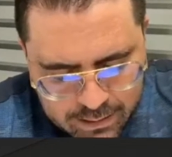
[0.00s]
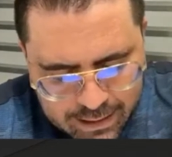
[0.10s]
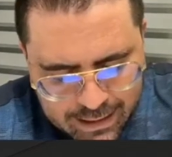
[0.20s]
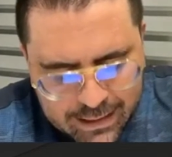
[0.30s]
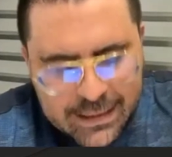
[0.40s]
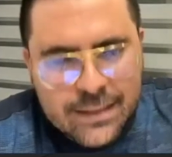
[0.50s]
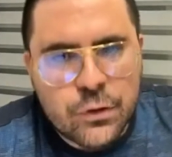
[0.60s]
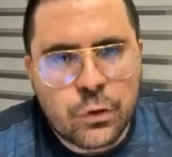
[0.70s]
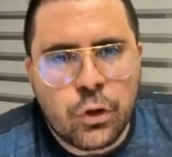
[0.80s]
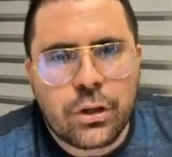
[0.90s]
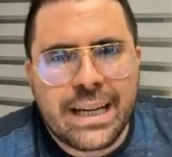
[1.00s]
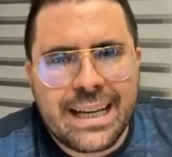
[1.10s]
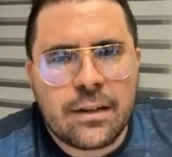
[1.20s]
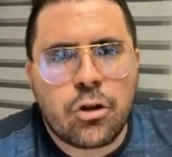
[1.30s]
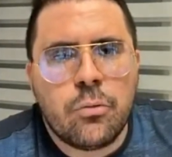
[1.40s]
de sudor que
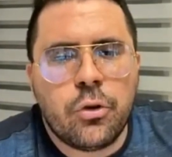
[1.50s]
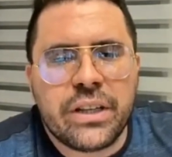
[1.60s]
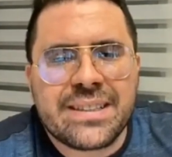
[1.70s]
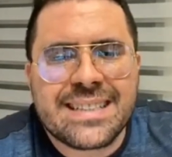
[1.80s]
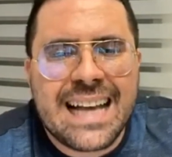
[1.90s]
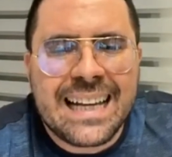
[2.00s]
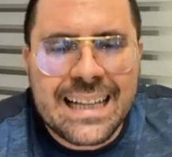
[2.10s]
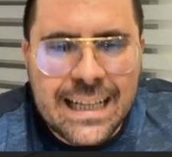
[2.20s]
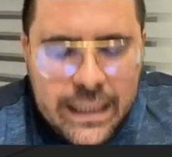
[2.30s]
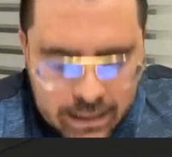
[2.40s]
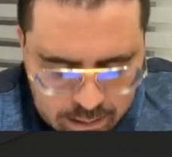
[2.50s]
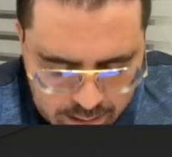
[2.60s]
eran como de sangre.